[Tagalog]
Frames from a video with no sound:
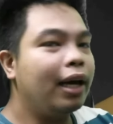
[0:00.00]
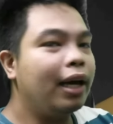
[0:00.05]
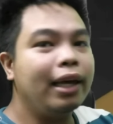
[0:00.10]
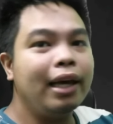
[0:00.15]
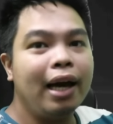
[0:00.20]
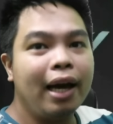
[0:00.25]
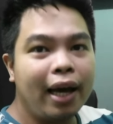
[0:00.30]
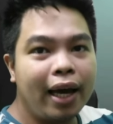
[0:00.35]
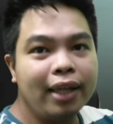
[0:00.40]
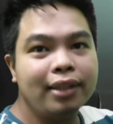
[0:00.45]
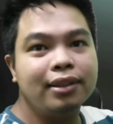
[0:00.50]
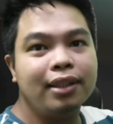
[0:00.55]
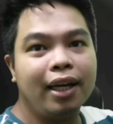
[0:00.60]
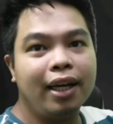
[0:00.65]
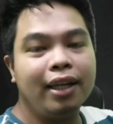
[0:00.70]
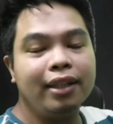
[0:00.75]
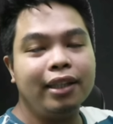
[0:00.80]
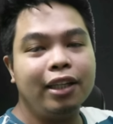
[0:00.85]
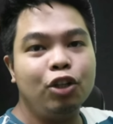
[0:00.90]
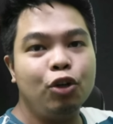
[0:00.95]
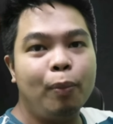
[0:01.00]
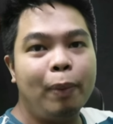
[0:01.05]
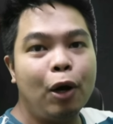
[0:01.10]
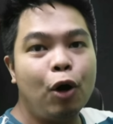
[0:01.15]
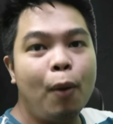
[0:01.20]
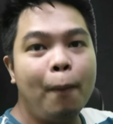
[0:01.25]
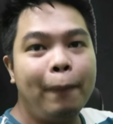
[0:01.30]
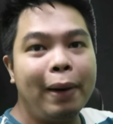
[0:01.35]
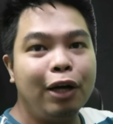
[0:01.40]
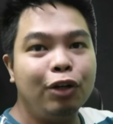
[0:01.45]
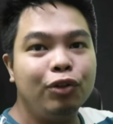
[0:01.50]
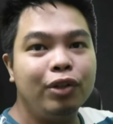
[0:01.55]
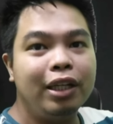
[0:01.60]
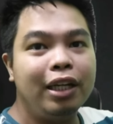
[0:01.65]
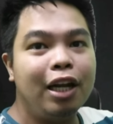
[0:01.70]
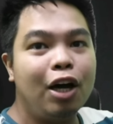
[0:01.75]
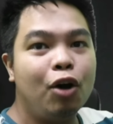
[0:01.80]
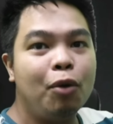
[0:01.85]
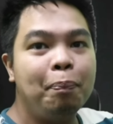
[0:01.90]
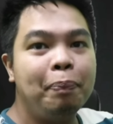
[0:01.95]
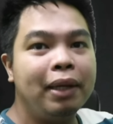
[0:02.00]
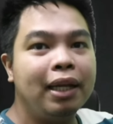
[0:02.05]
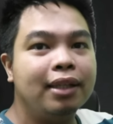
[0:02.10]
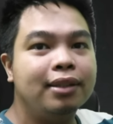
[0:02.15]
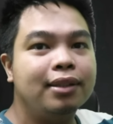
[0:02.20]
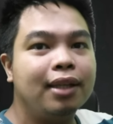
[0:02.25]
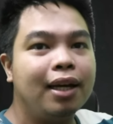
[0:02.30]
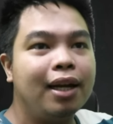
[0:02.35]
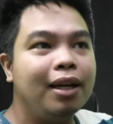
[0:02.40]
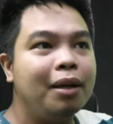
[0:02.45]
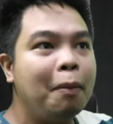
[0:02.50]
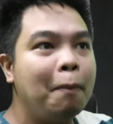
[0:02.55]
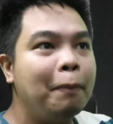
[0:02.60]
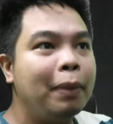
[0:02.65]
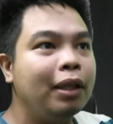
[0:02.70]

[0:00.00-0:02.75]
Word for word: Lang yan, guys. Nakita nyo ba kung paano nila ako pinagsarahan ng